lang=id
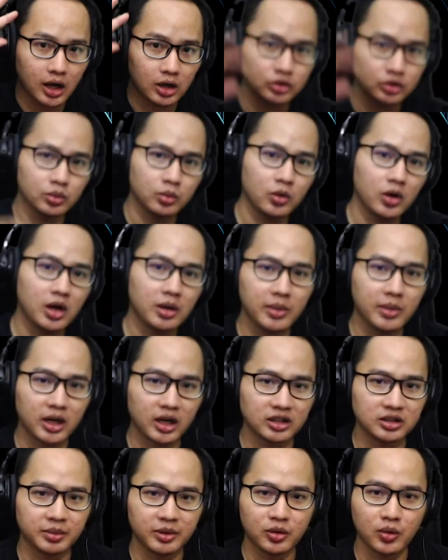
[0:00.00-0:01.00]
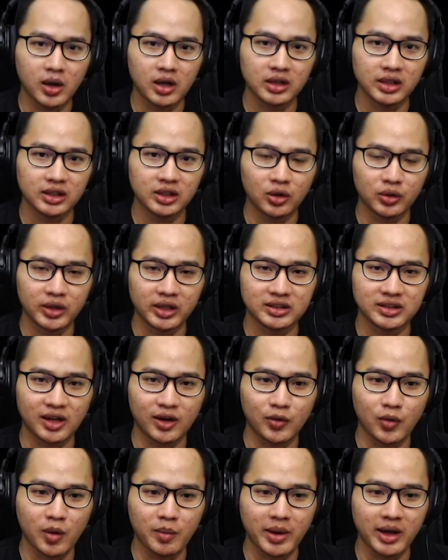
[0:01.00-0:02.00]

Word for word: Halo semua, balik lagi sama gue Len Oke, sekarang gue